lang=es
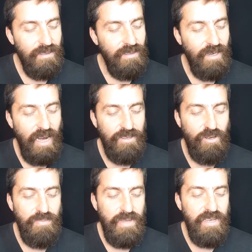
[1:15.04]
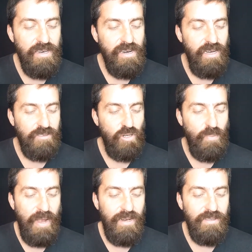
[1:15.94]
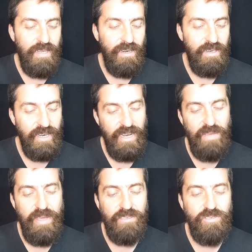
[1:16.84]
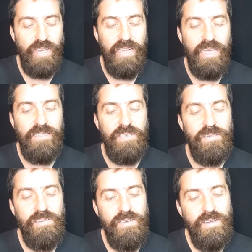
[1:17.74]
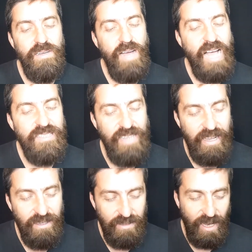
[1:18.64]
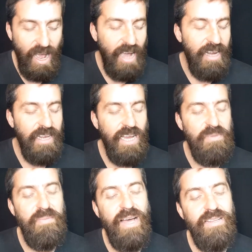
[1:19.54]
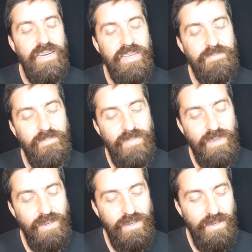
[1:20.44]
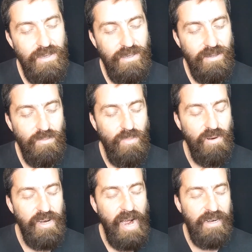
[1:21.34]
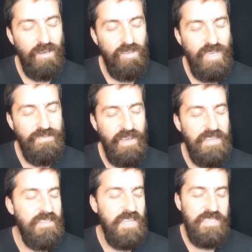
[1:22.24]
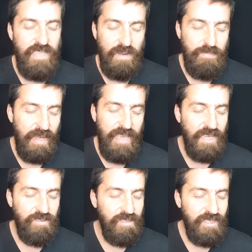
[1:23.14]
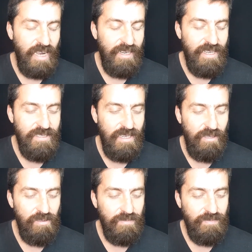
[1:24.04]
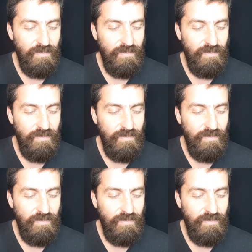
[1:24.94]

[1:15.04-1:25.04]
Dejar dormir el tropel del requerimiento genético hacer de la arena mi madre, borrar los afeites del payaso escarnecido,